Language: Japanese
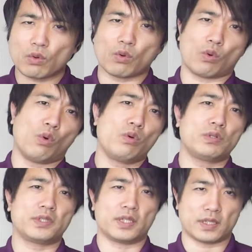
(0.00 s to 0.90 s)
構多
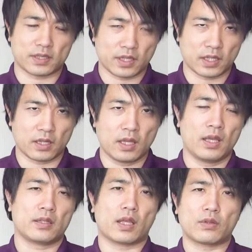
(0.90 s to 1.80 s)
くてですね、
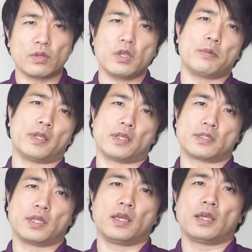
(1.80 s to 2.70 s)
例えばで
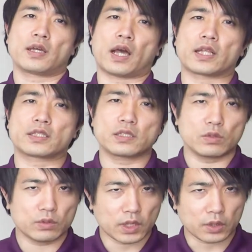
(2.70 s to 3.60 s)
すね
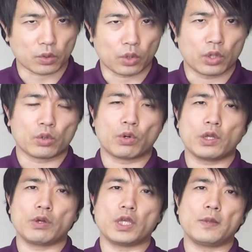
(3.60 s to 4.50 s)
カツ丼だとこ
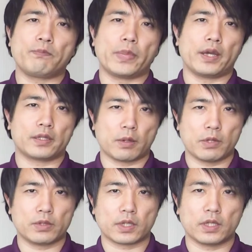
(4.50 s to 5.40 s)
れをいっぱい食
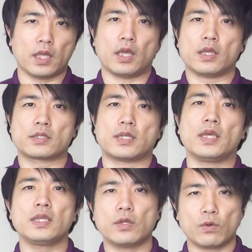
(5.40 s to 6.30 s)
べるだけで
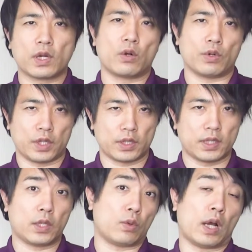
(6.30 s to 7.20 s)
せん
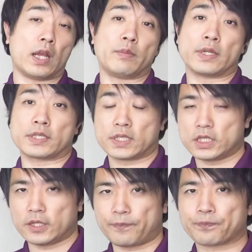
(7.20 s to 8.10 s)
キロカロリー程度あります
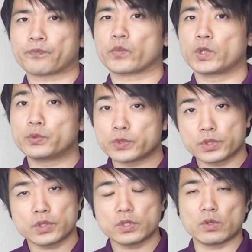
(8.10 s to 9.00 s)
し、普
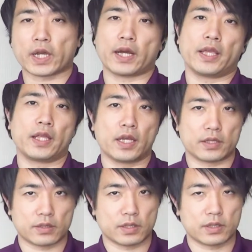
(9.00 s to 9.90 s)
通の
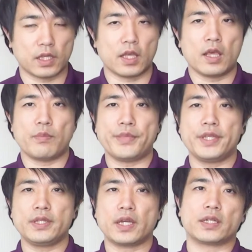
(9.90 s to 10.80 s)
カレーライスですね、
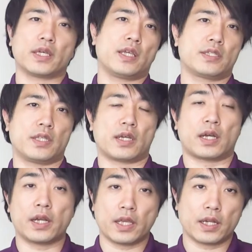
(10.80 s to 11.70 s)
みんなが大好きな
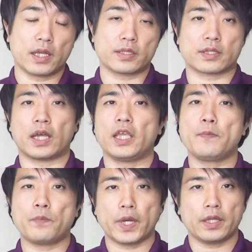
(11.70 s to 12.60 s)
カレーライスが
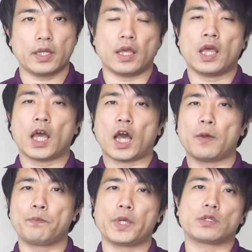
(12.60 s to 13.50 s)
いっぱいで
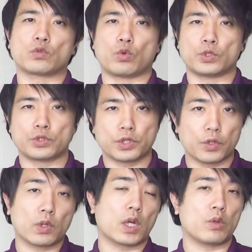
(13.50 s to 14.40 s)
はっぴゃくごじゅう
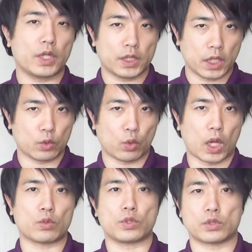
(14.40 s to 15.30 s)
キロカロリー程度
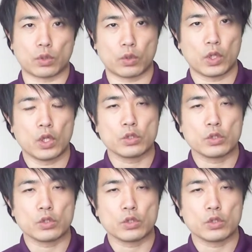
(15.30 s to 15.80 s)
あるんですよ。